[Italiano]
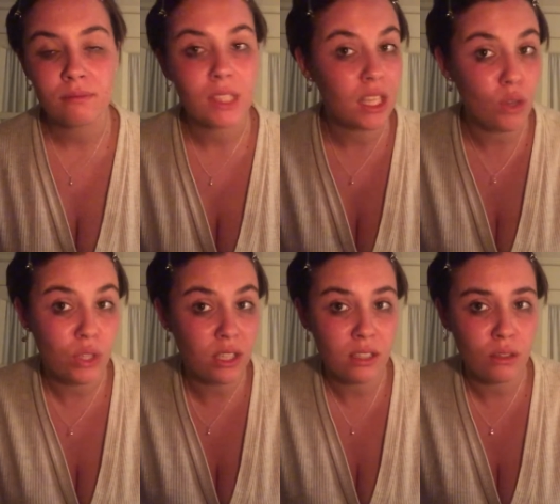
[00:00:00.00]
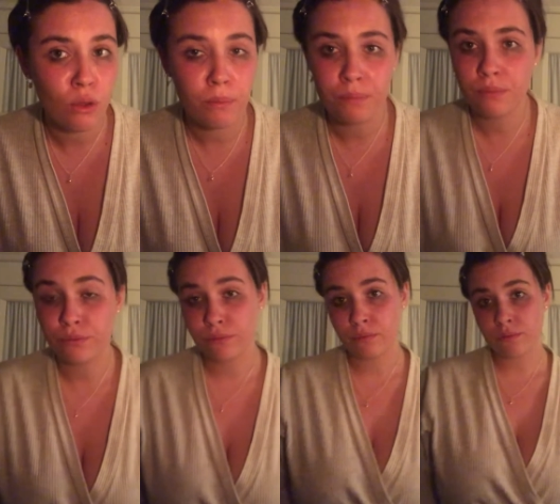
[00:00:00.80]
Io esisto.
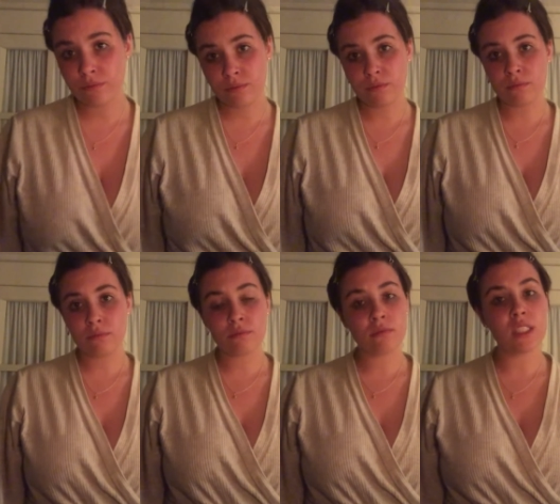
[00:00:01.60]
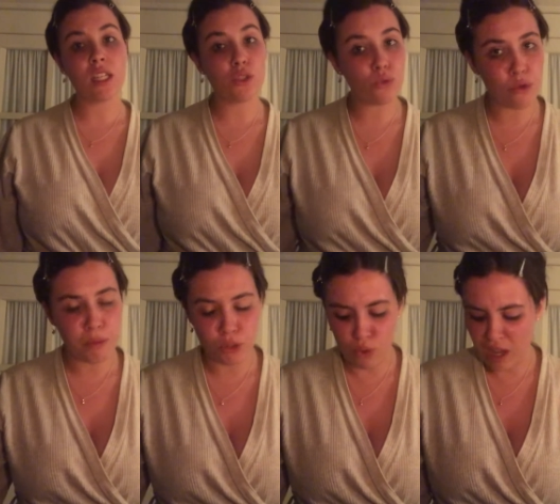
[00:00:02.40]
Se nessuno
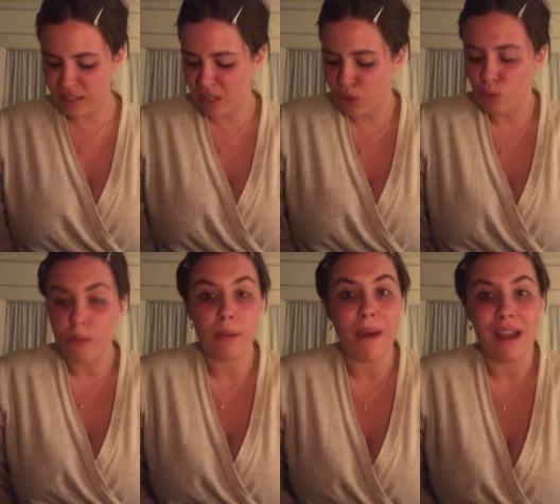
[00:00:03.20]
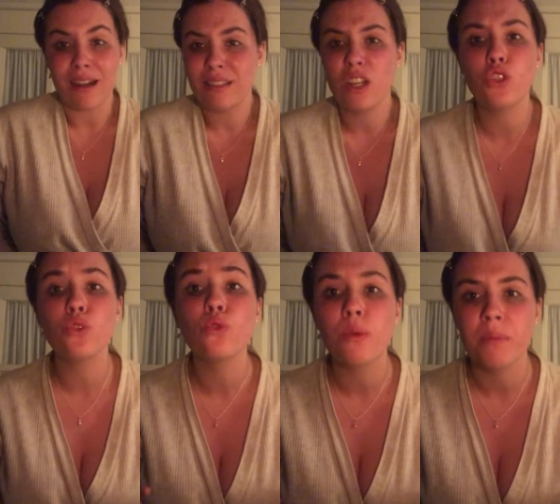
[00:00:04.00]
mi tocca, se nessuno mi parla, se
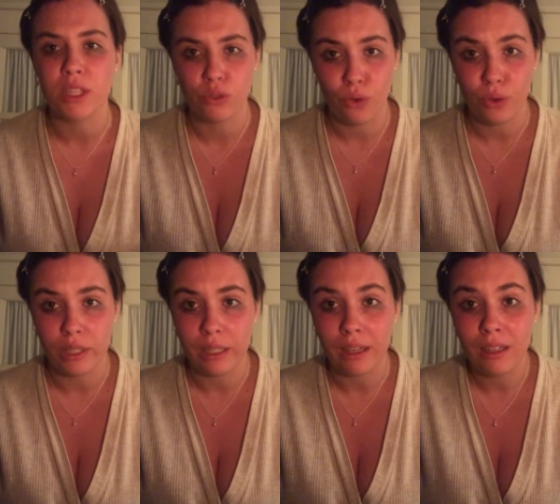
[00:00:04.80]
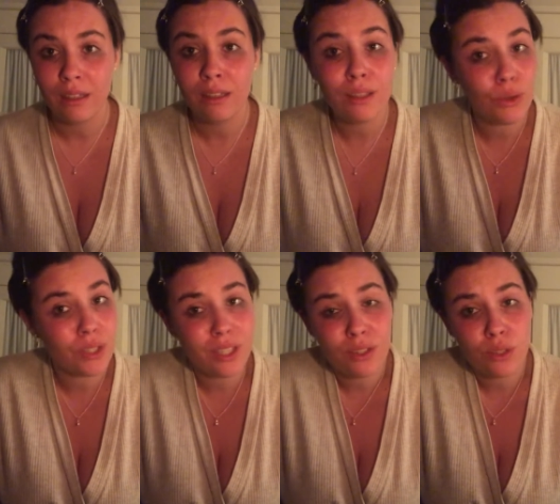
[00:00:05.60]
nessuno mi ascolta, io
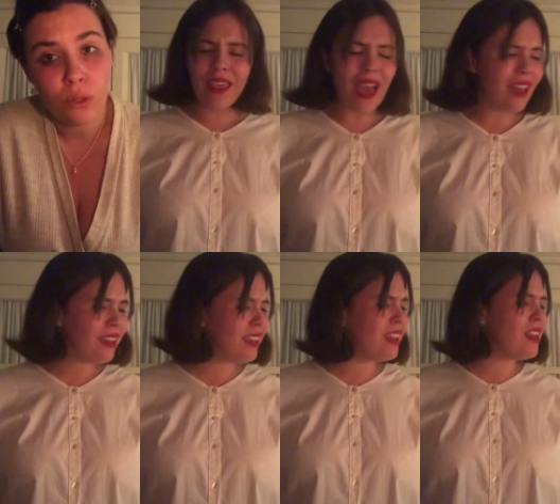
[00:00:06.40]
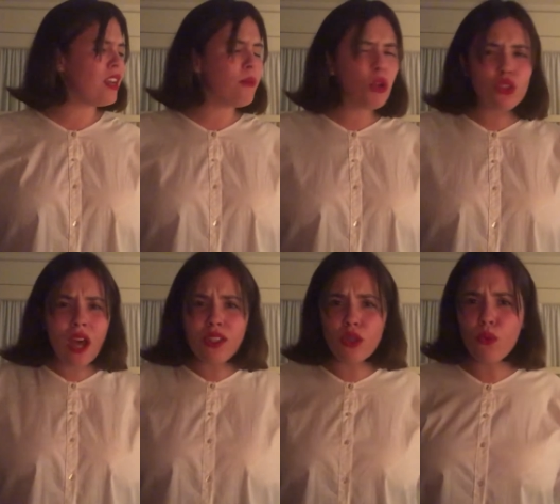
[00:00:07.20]
esisto. E anche nel remoto
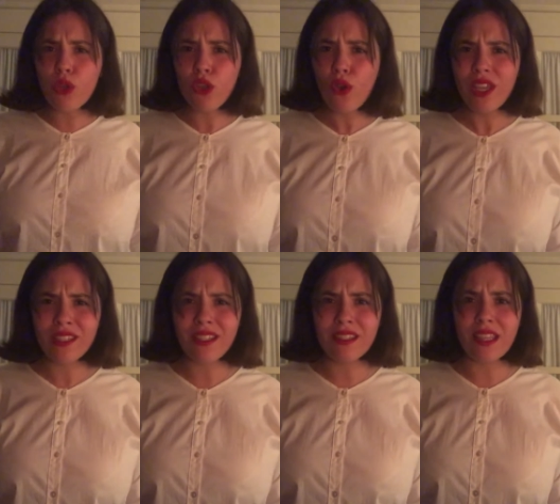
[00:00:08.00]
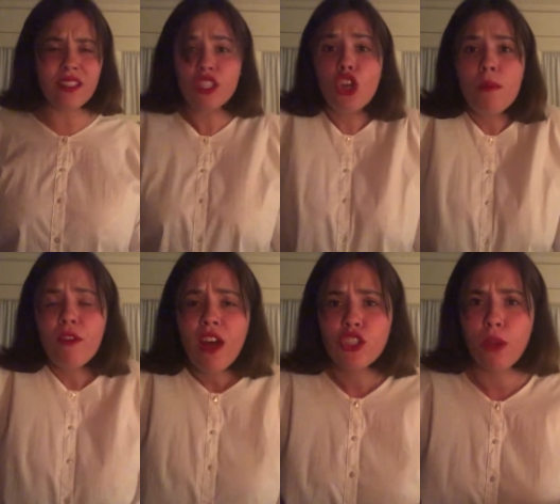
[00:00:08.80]
caso in cui io esistessi, come
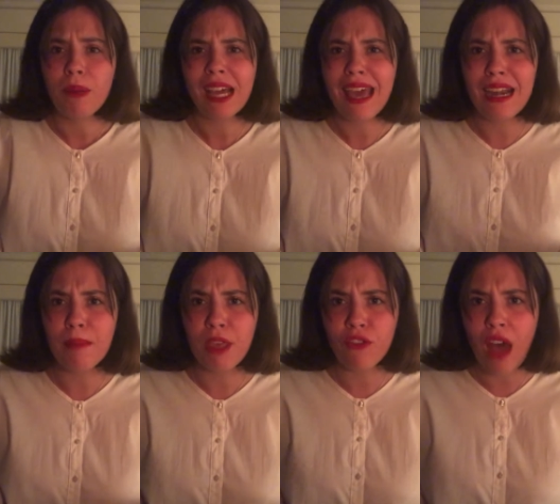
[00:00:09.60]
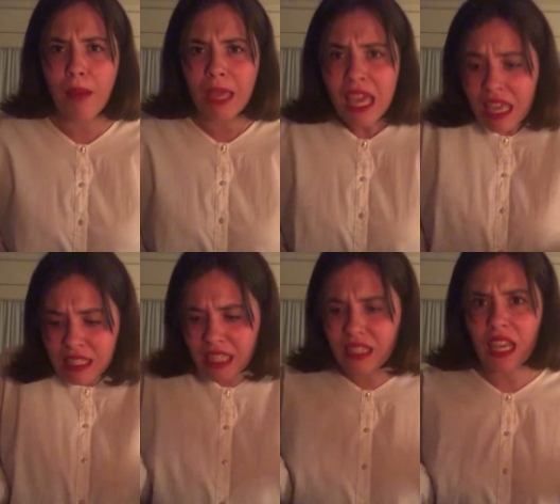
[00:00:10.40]
faccio a placare la mia fame,
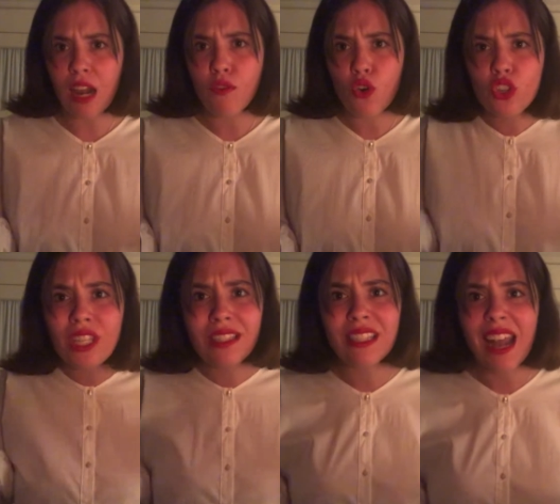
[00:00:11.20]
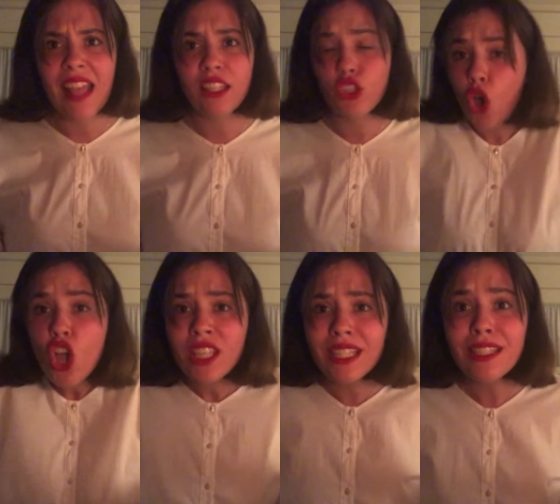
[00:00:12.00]
senza lavoro, senza reddito,
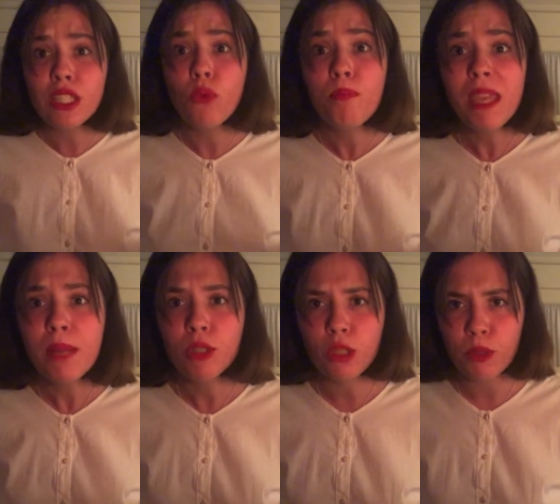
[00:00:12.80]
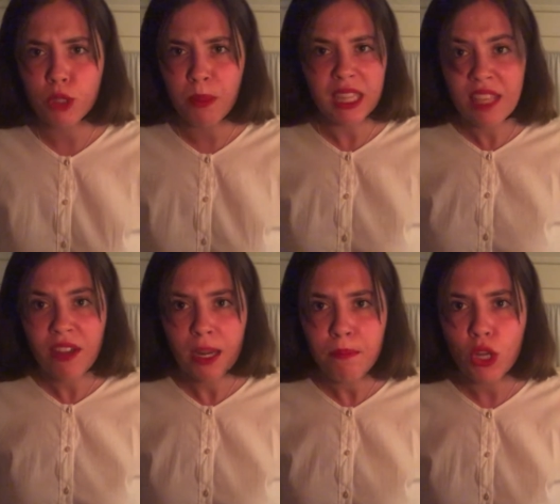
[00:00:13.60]
senza un minimo di prospettiva
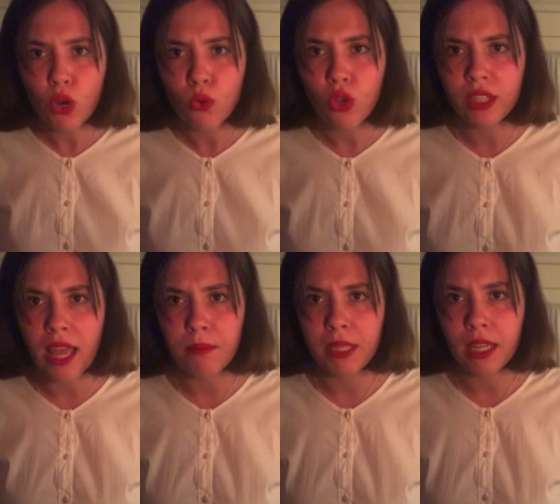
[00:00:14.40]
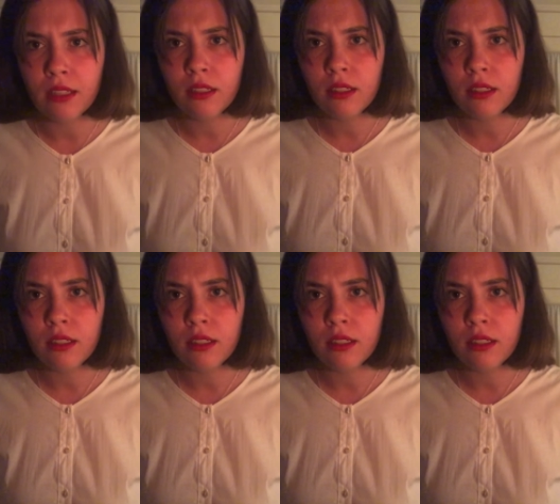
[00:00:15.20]
nemmeno a lungo termine?